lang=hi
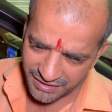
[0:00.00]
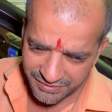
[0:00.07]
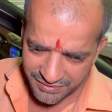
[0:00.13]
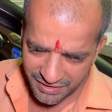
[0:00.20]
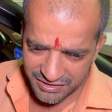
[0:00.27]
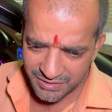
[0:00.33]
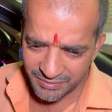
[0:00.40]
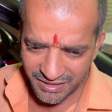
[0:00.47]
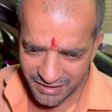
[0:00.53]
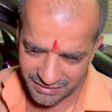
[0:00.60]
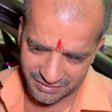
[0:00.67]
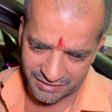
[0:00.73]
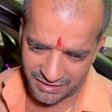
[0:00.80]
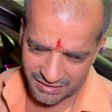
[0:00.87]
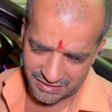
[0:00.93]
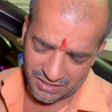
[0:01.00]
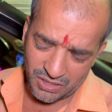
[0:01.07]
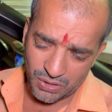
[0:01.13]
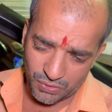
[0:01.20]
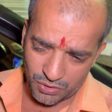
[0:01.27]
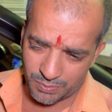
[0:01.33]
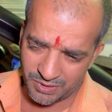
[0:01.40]
इतना समय लगता है
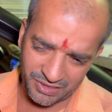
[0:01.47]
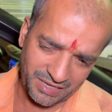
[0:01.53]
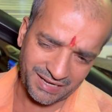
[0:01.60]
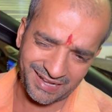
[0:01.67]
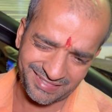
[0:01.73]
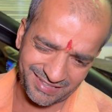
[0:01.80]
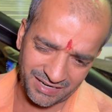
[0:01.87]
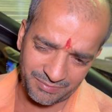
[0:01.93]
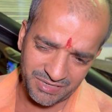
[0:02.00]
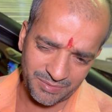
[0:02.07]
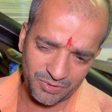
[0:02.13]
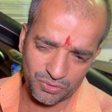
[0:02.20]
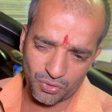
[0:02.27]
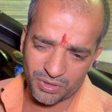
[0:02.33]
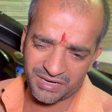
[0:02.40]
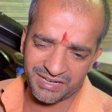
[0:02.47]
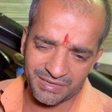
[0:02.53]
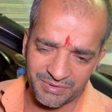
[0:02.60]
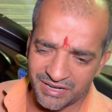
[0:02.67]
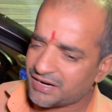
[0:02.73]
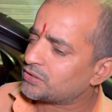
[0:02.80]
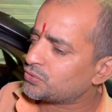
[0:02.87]
कोई बंदा कहता है ना भैया मैं दो घंटे
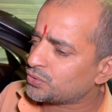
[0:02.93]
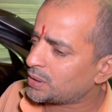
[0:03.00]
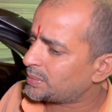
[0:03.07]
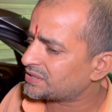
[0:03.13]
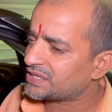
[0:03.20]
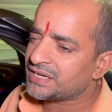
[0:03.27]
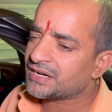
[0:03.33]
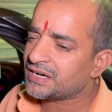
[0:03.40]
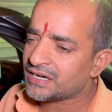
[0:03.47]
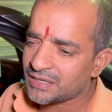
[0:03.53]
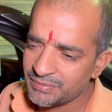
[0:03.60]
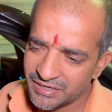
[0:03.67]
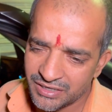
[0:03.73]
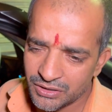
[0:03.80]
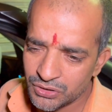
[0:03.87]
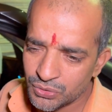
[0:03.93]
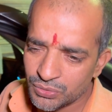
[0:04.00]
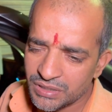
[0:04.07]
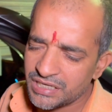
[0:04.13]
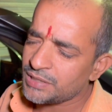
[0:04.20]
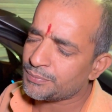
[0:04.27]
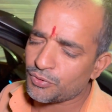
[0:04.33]
में कर दूंगा मैं तीन घंटे में कर
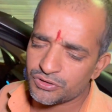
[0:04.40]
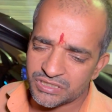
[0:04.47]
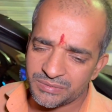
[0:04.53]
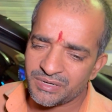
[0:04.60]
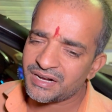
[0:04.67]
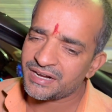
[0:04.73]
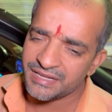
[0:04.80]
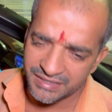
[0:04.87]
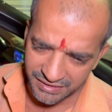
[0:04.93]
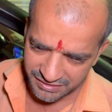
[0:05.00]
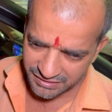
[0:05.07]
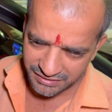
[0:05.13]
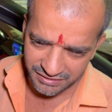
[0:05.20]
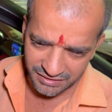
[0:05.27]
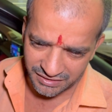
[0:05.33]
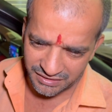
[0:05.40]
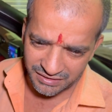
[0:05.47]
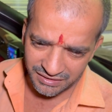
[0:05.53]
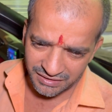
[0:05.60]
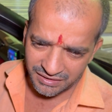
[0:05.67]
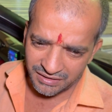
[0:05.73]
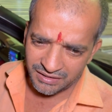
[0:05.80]
दूंगा इम्पॉसिबल है नहीं कर सकता नहीं
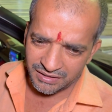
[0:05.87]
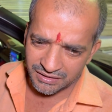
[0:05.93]
कर सकता